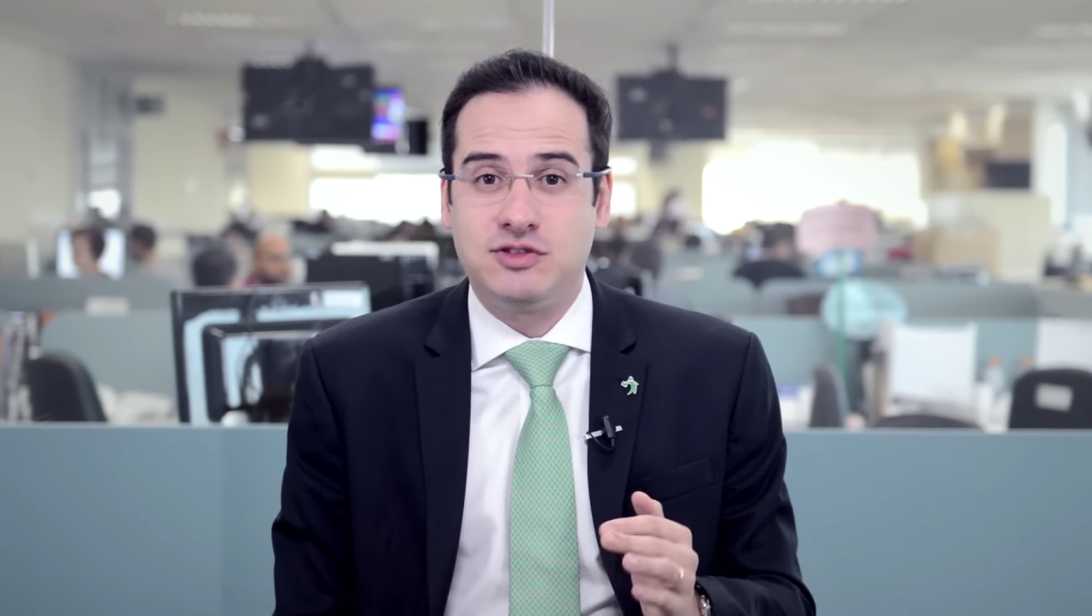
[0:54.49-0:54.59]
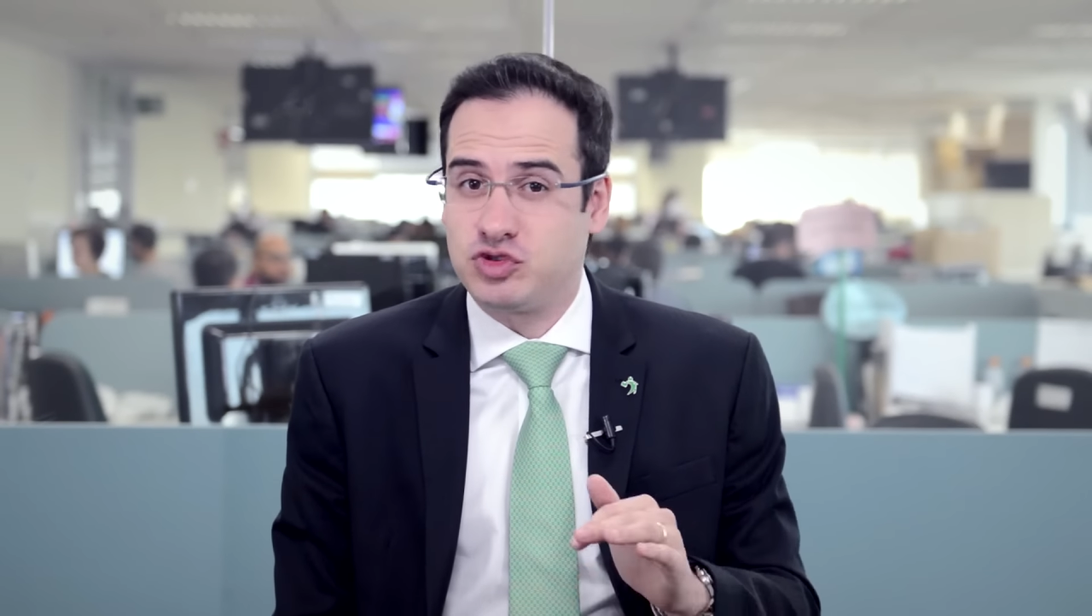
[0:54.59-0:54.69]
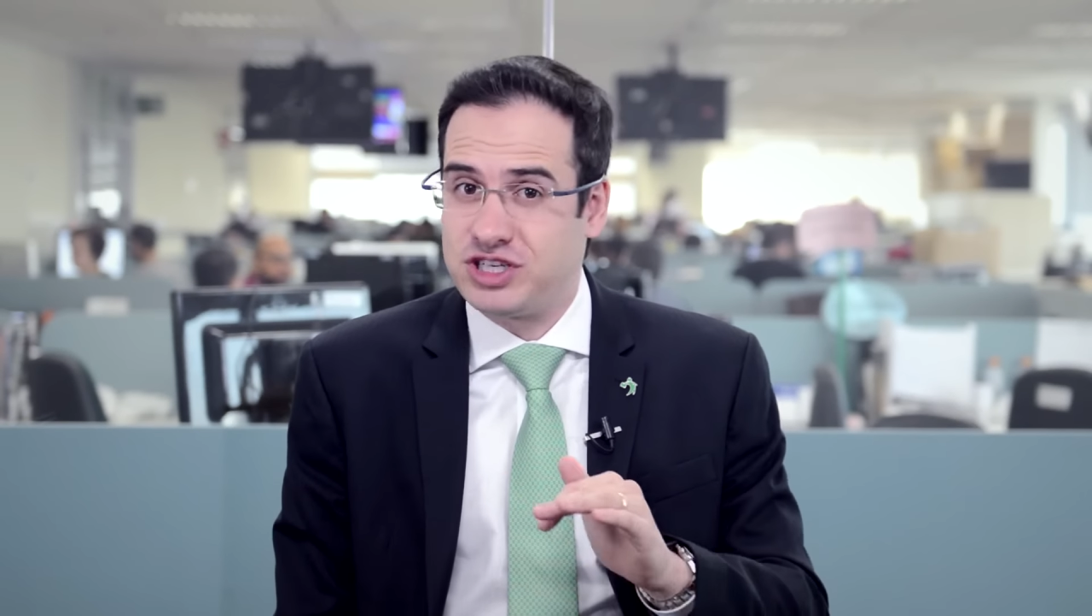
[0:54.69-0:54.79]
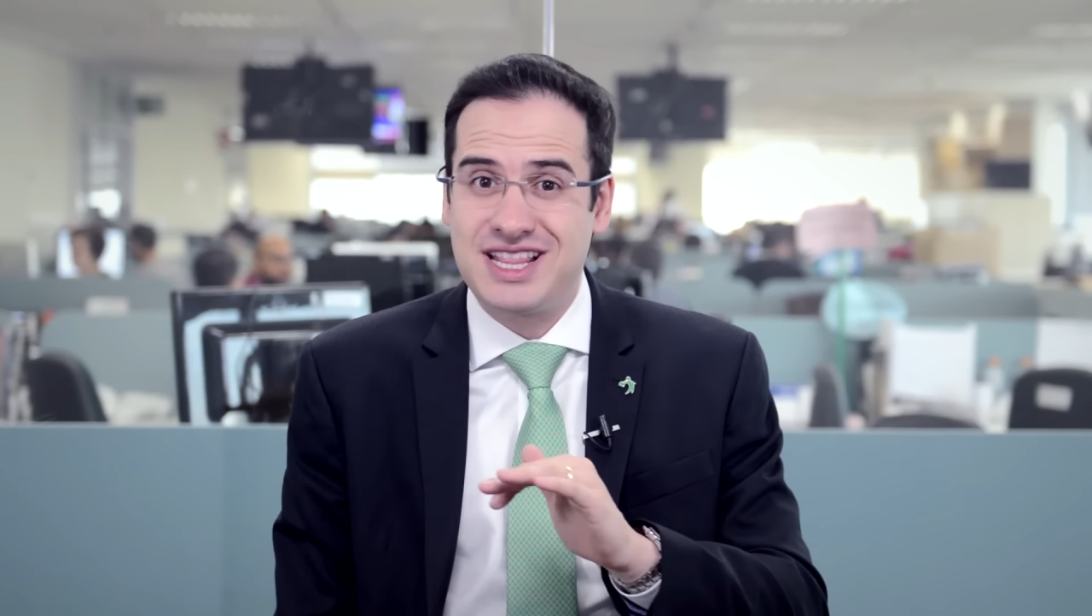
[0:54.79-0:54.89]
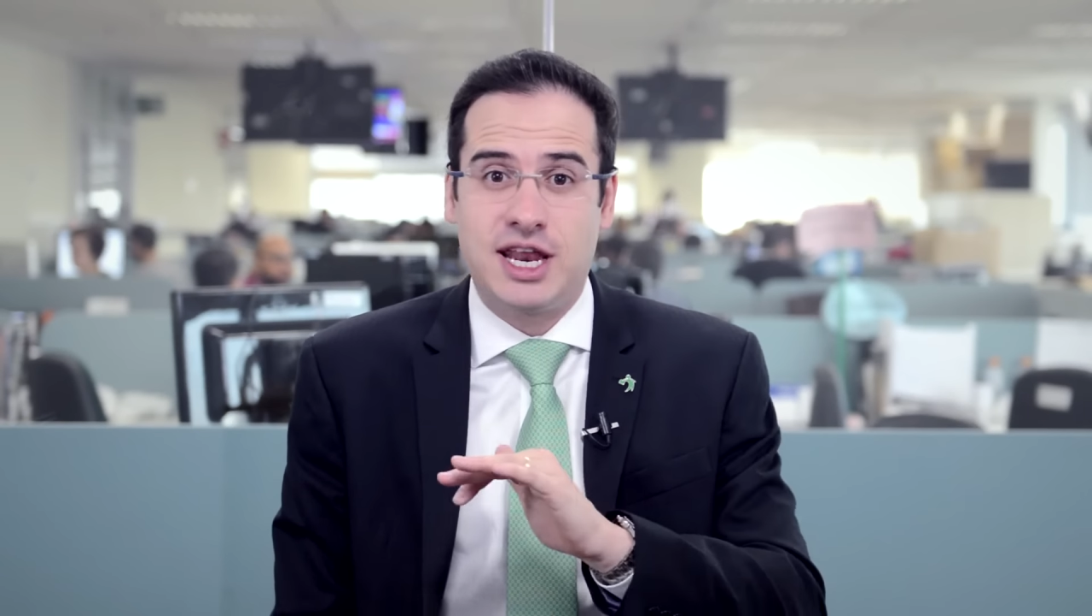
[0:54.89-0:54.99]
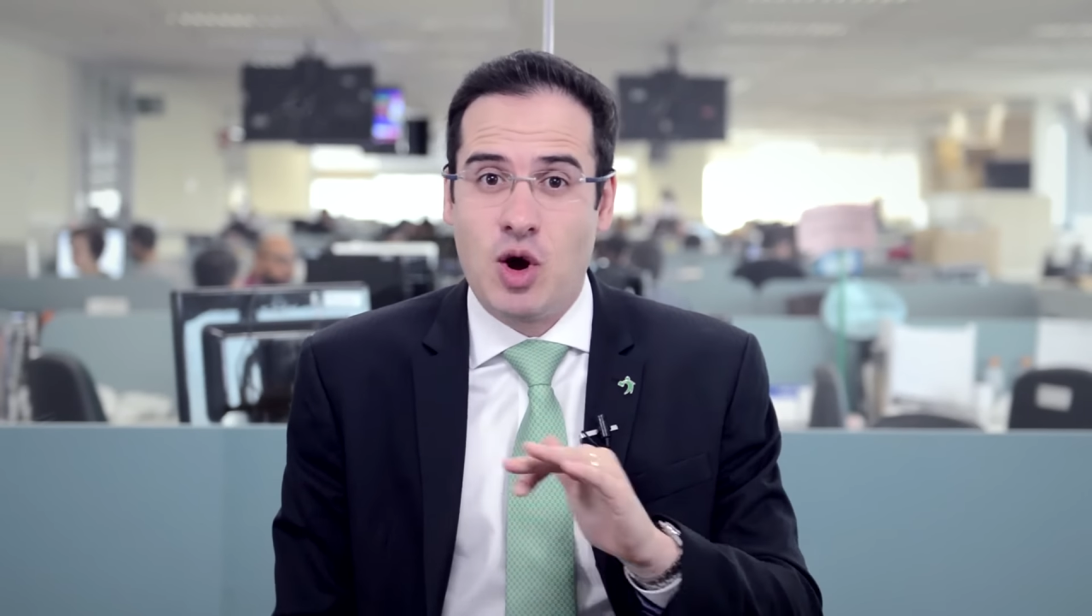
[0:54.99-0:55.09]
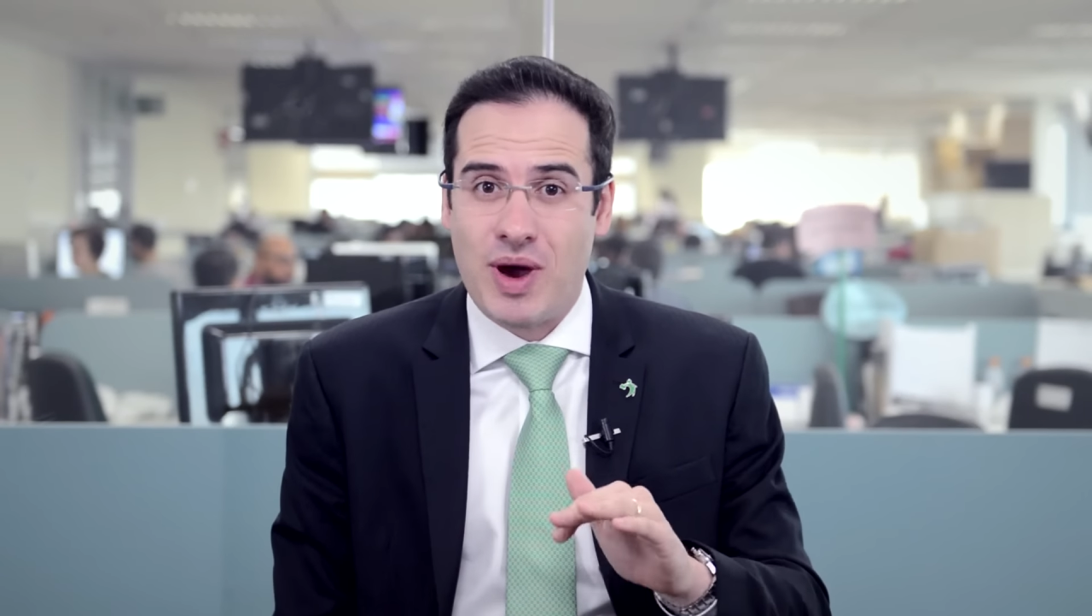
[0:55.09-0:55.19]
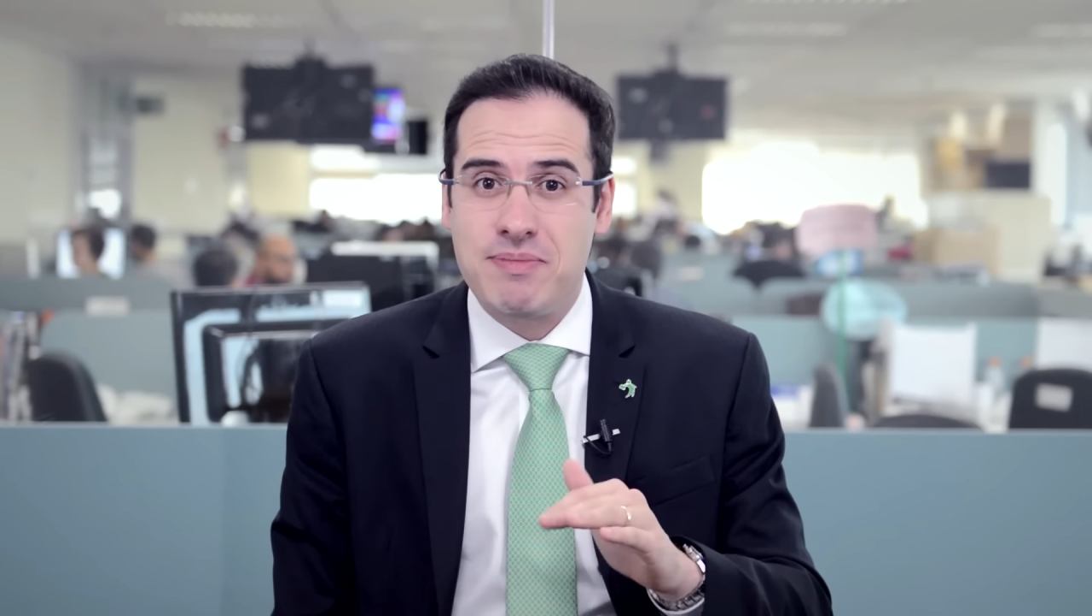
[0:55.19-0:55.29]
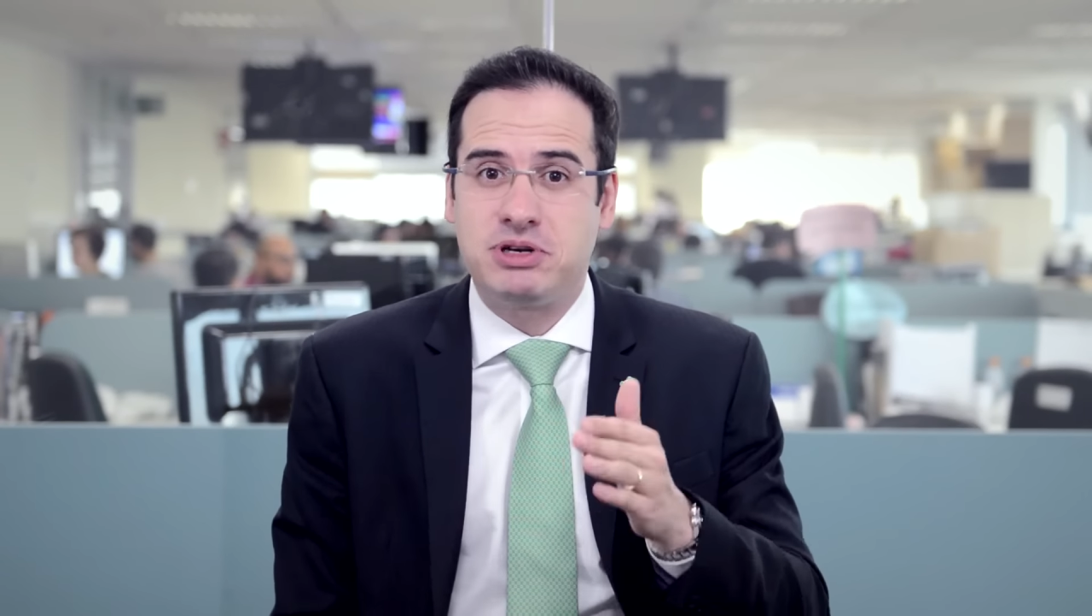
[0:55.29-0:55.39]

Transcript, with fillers: Se você ainda não é e